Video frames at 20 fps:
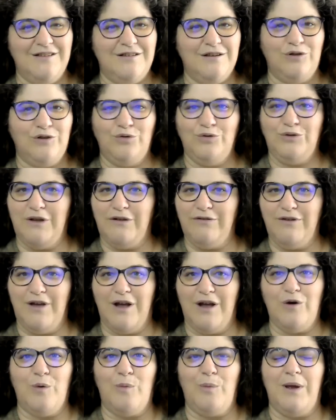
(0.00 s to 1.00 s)
et c'est tout à fait
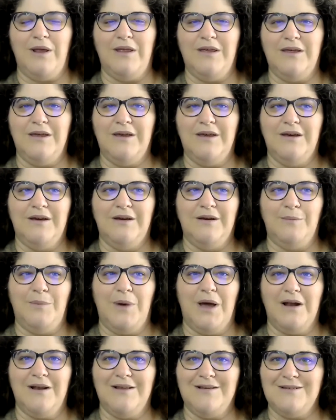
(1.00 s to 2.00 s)
accompagné
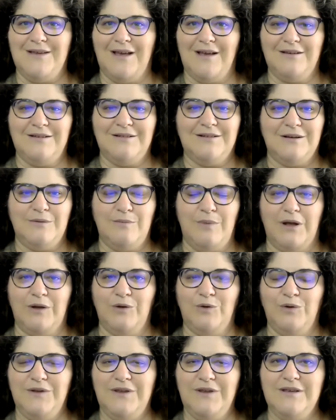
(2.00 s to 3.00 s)
par les astres et par
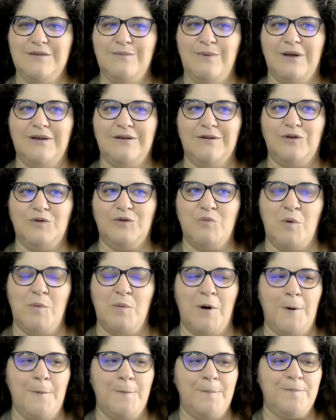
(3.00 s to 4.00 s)
tout ce qui se passe en ce
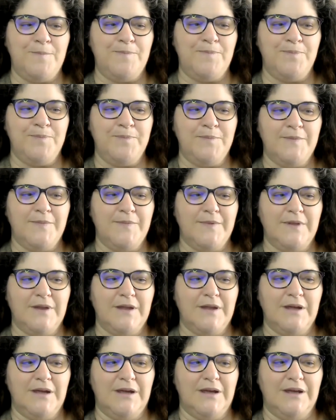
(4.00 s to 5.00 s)
moment.
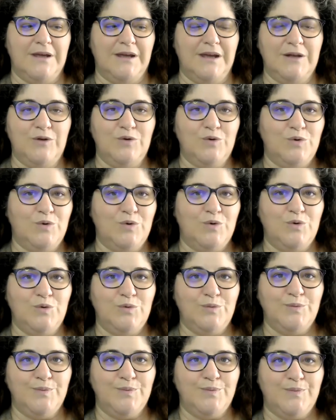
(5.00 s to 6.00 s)
Et du
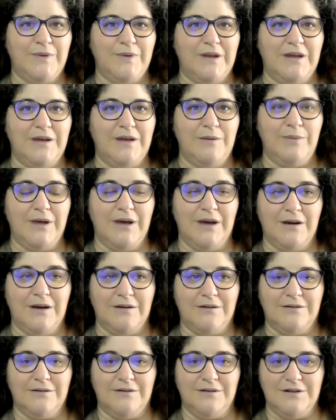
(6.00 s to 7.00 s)
coup, eh
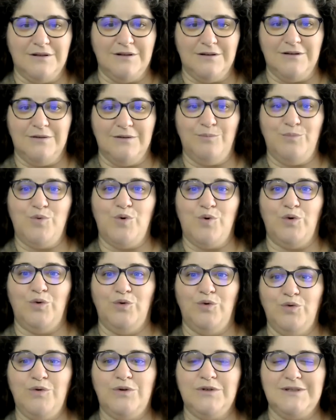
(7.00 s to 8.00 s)
bien, pour
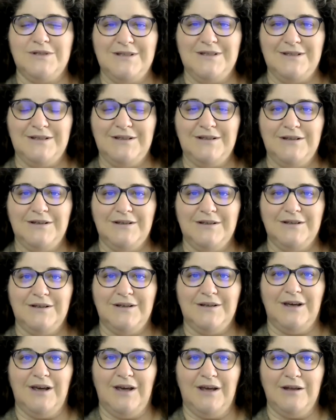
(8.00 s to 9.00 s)
nous aussi,
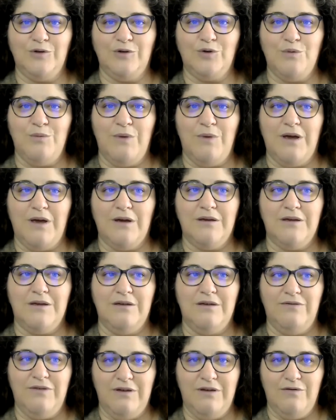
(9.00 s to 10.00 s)
êtres humains
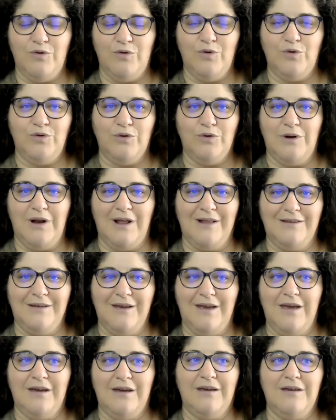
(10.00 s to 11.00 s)
qui vivons sur la
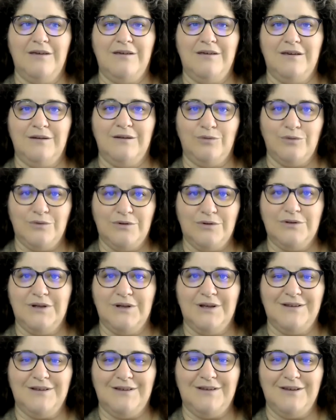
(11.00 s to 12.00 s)
Terre et qui
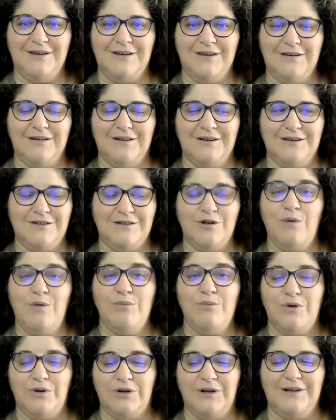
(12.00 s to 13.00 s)
connectés, qui
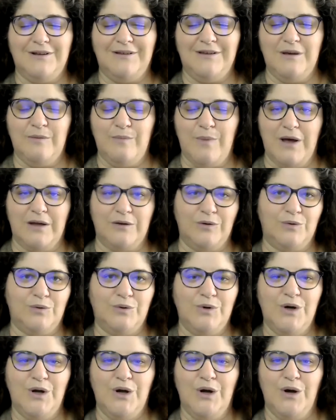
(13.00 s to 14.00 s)
sommes connectés,
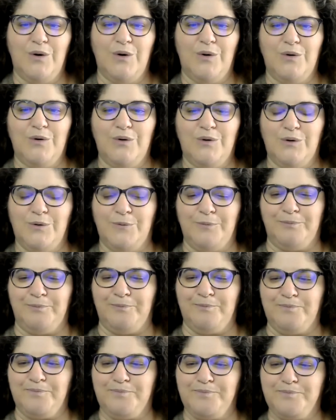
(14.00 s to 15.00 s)
pardon,
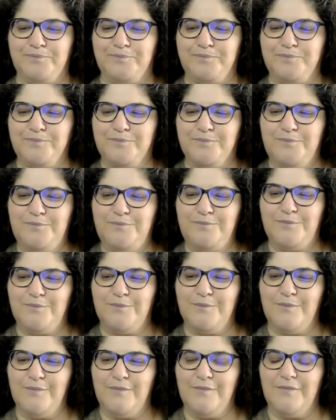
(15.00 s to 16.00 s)

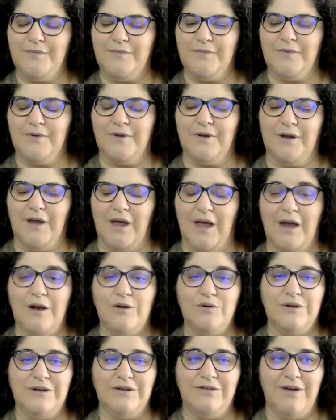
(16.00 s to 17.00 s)
à
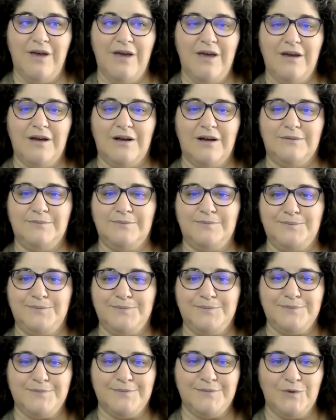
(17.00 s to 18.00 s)
l'univers,
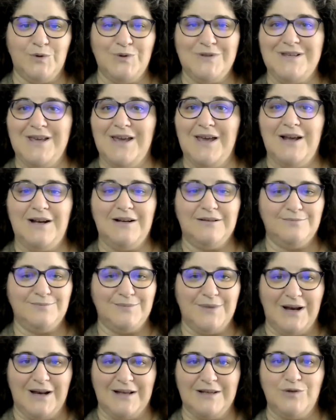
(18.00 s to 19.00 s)
au ciel,
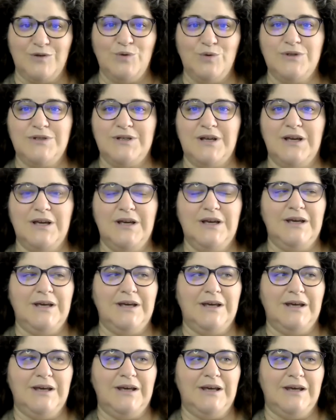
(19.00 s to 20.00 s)
à la source,
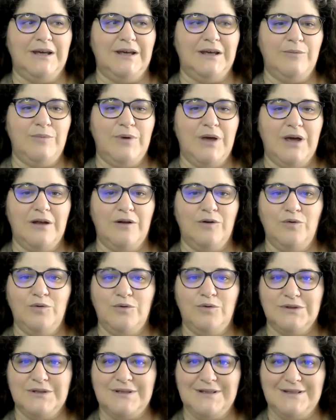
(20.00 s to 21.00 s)
eh bien,
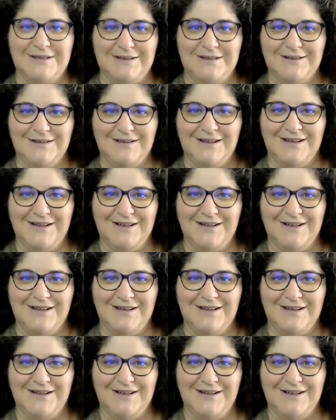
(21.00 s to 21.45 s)
nous aussi,